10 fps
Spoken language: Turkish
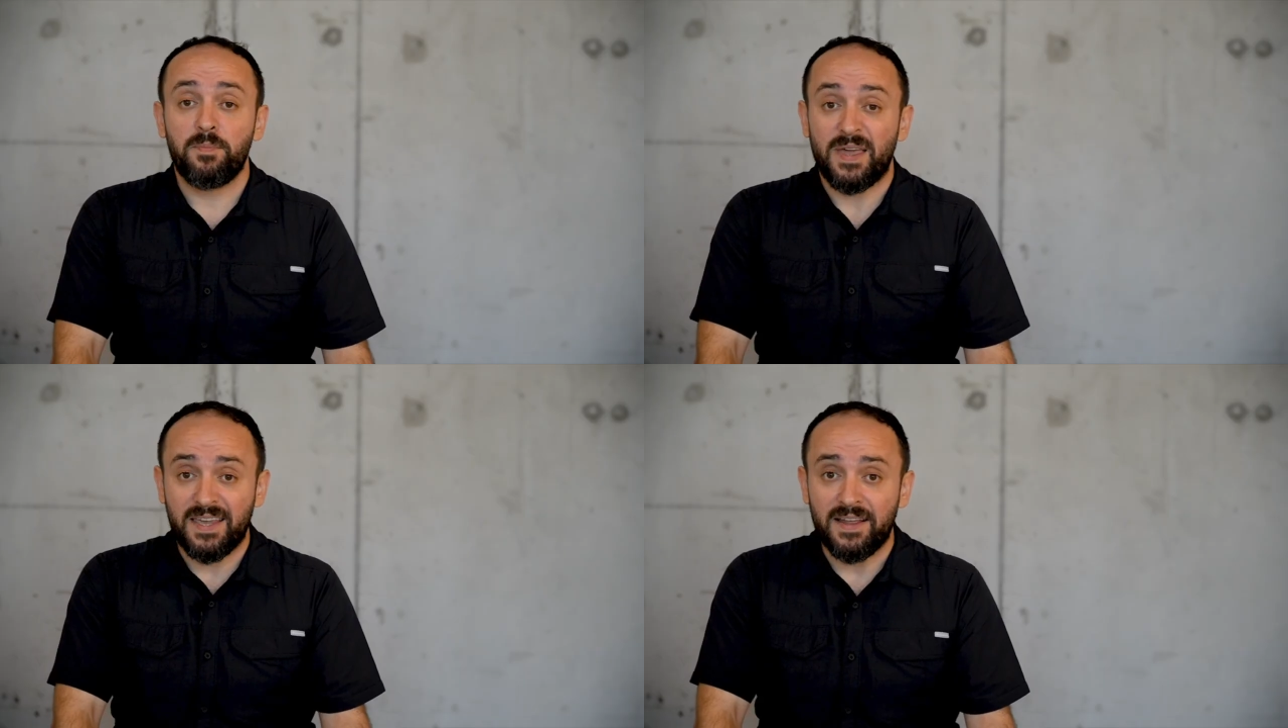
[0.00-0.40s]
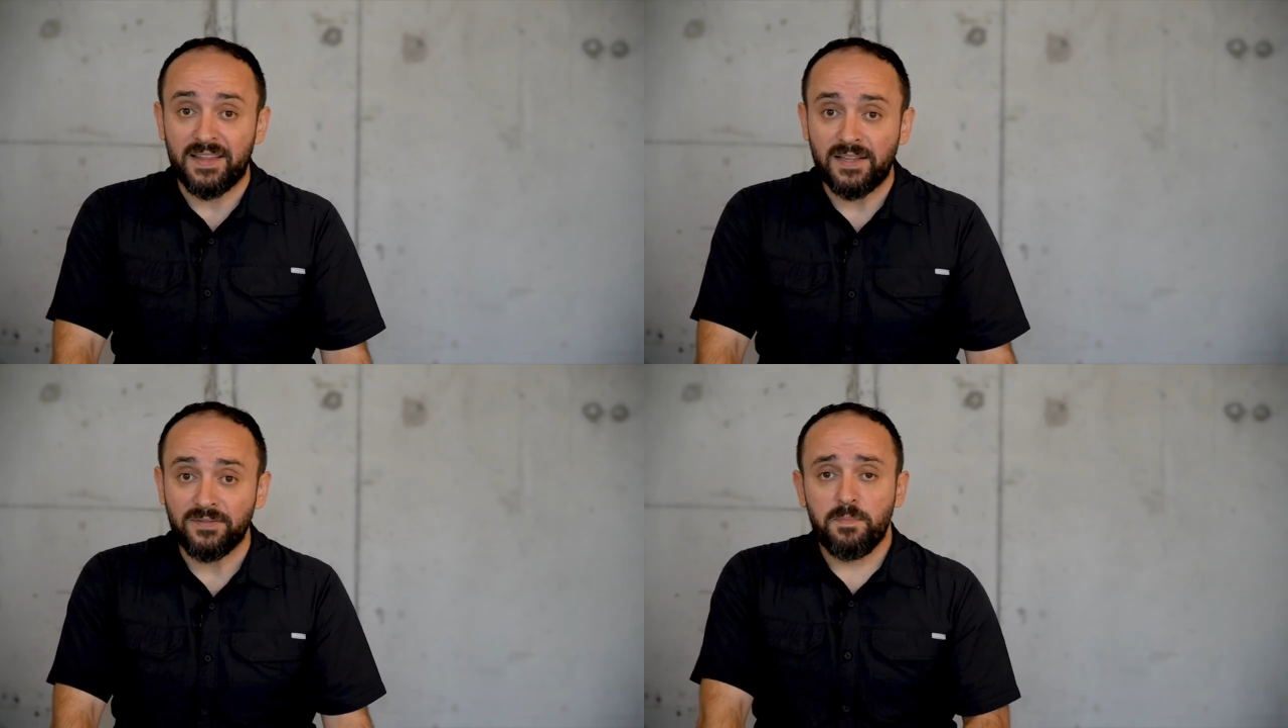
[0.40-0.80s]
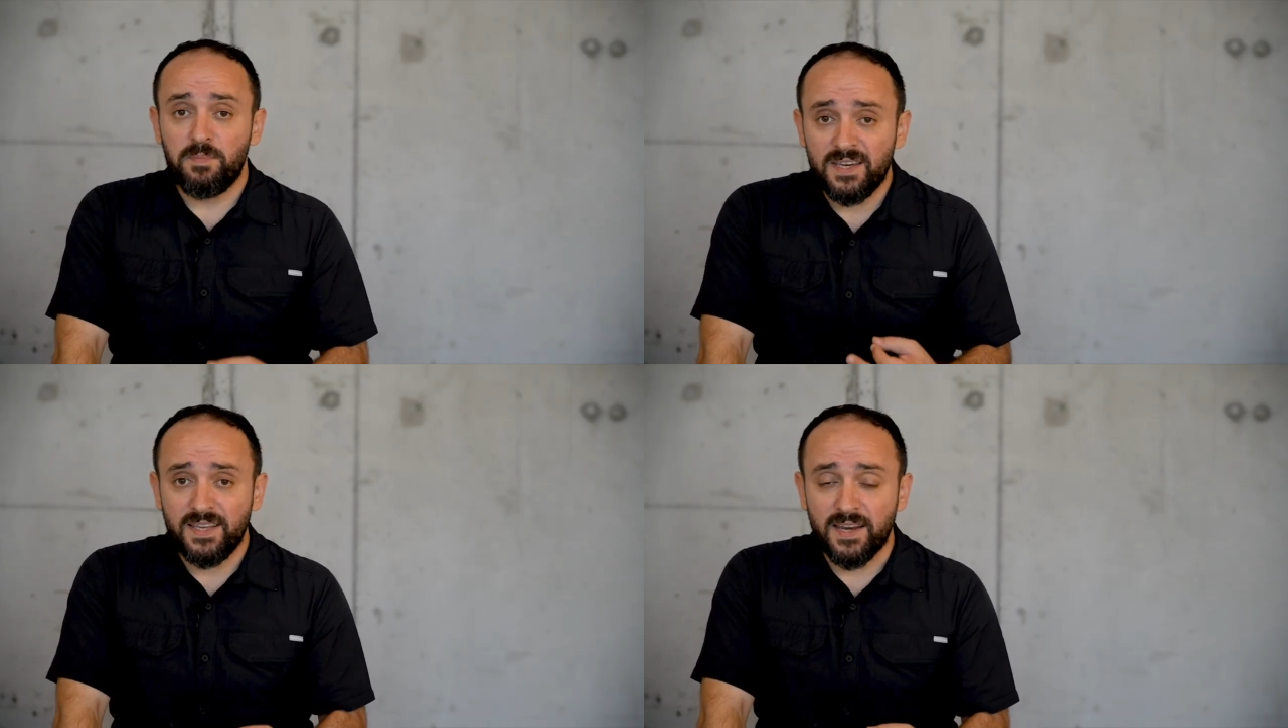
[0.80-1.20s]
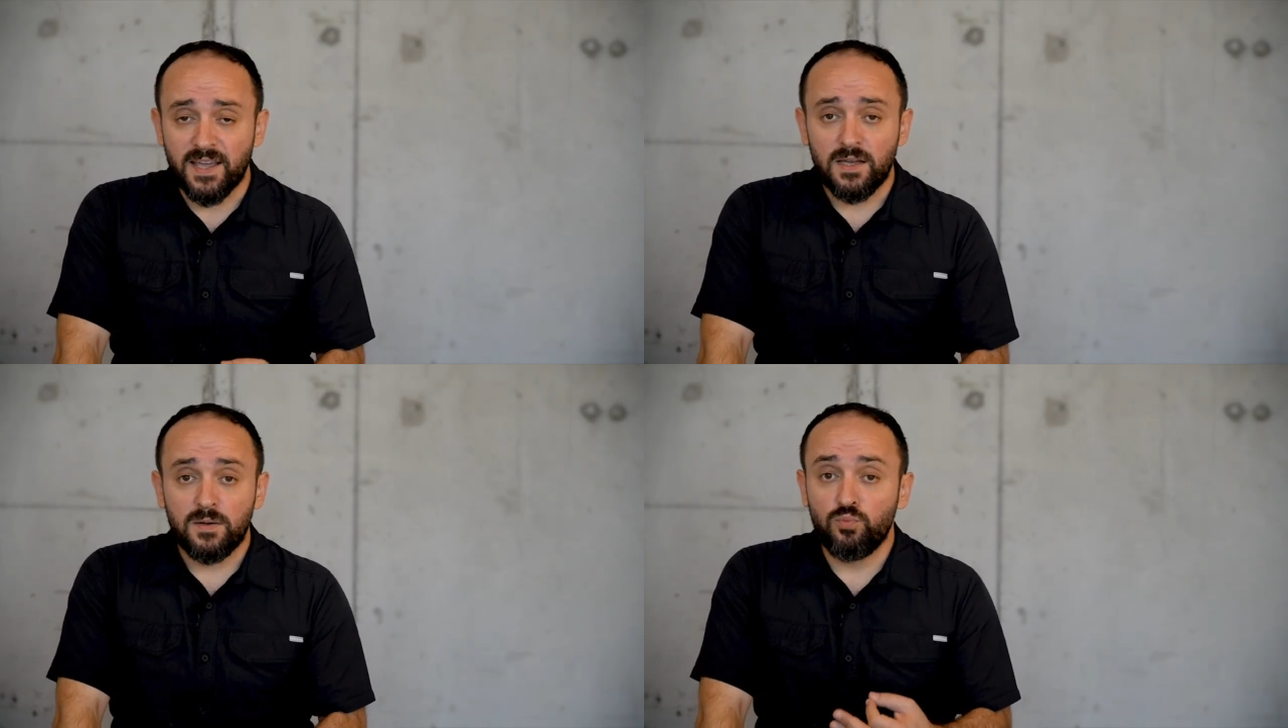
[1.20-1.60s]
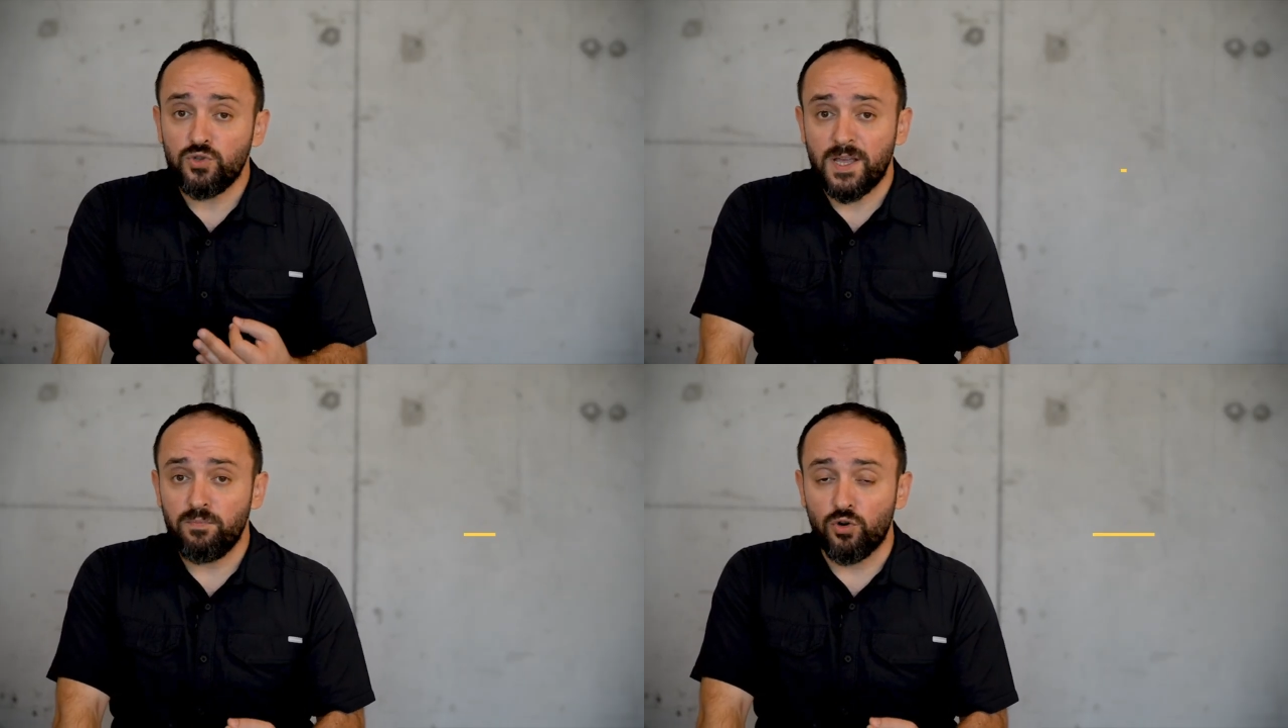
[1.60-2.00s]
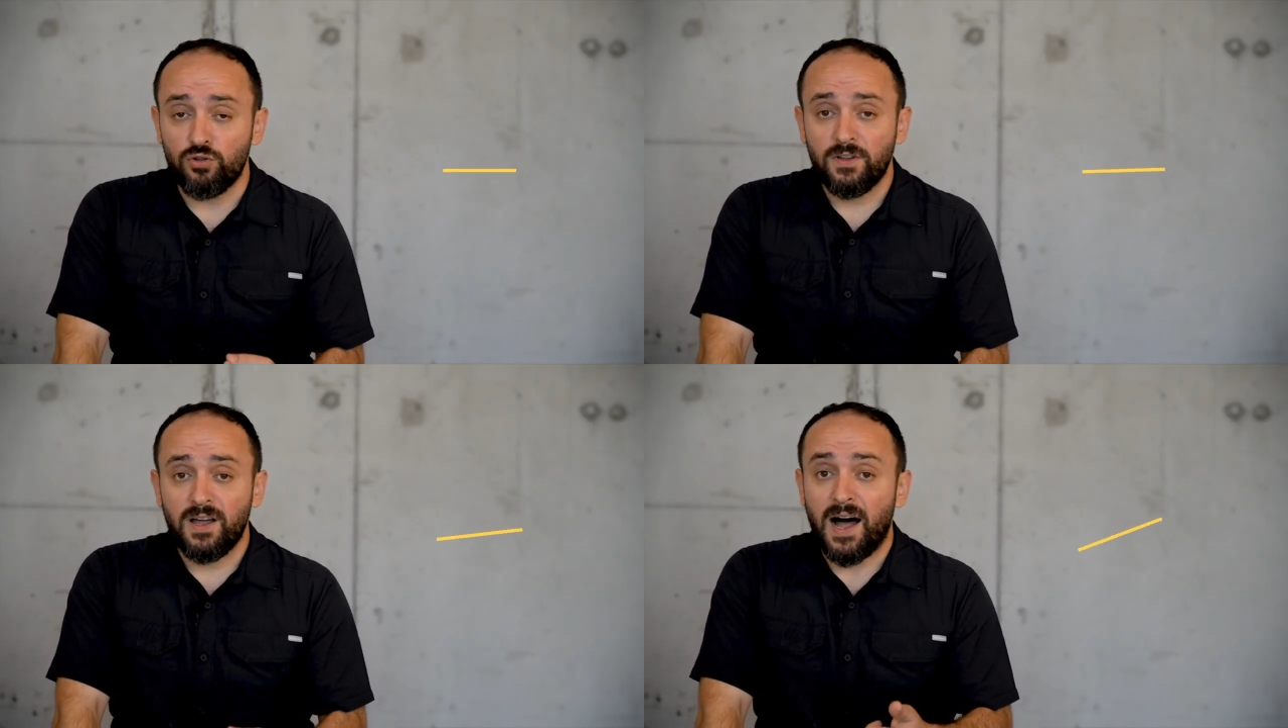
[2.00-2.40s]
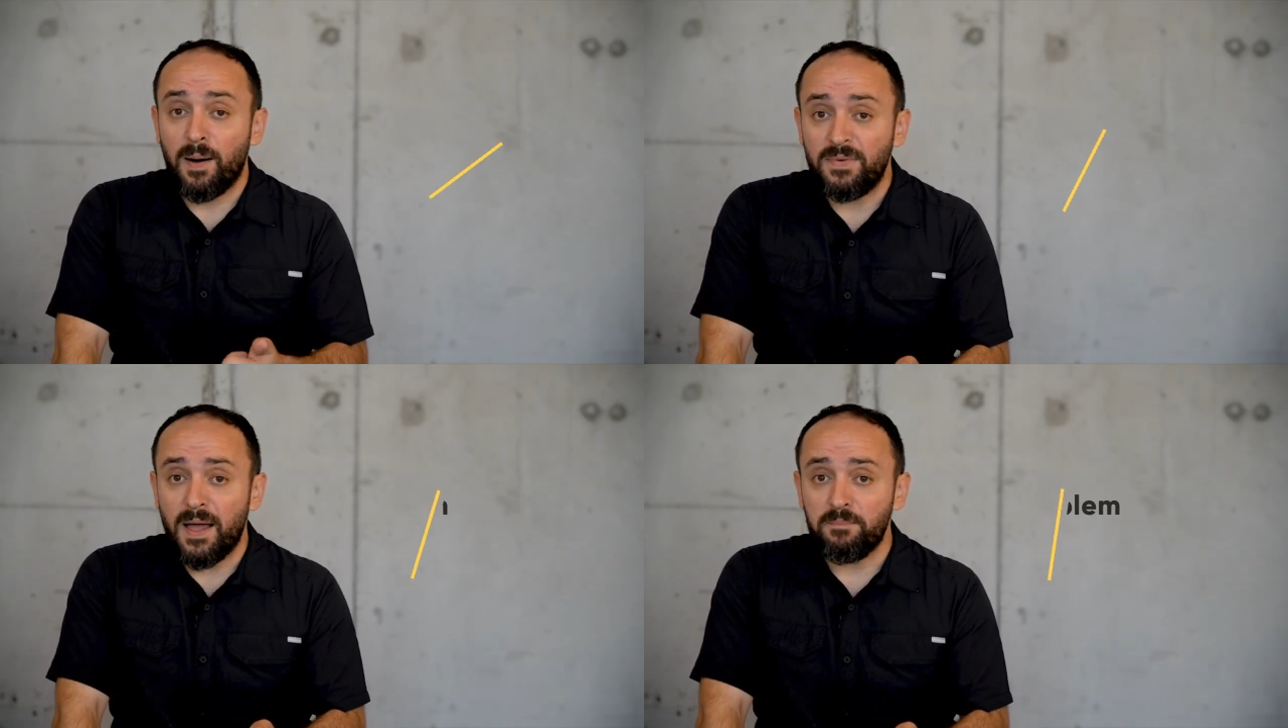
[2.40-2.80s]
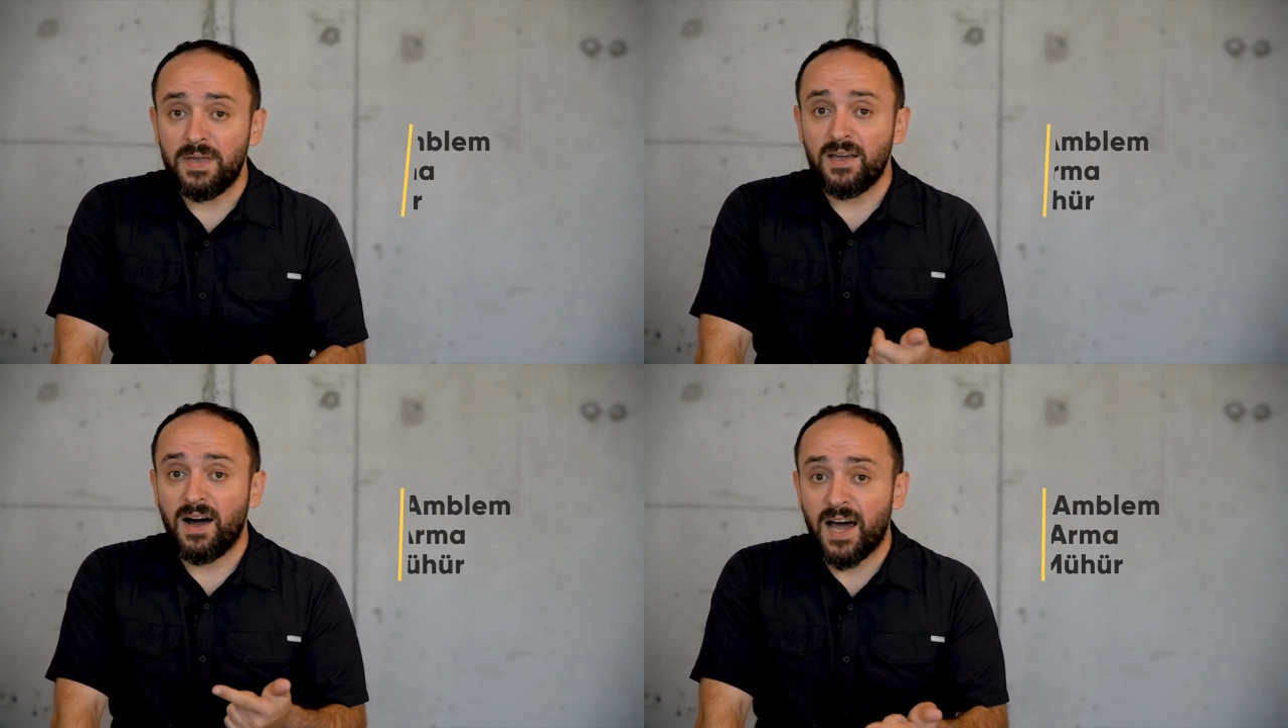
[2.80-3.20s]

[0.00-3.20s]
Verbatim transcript: Peki neden? Bir kere bu sembolün amblem mi,